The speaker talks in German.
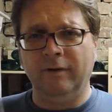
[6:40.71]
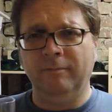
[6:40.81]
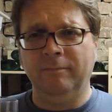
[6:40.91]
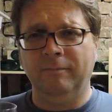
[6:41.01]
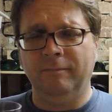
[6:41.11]

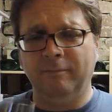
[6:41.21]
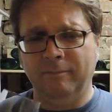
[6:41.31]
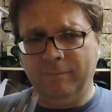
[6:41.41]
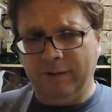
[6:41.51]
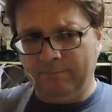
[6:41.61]
ja,
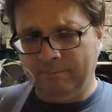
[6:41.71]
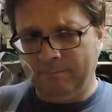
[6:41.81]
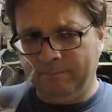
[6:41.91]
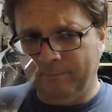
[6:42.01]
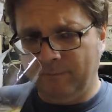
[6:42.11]

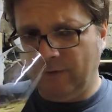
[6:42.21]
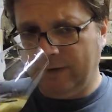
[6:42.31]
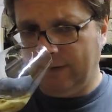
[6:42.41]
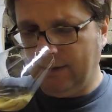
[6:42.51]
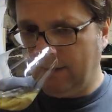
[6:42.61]
beim
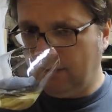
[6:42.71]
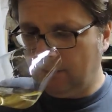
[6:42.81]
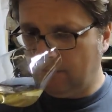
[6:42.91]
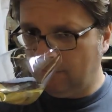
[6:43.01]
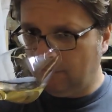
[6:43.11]
Weltliner.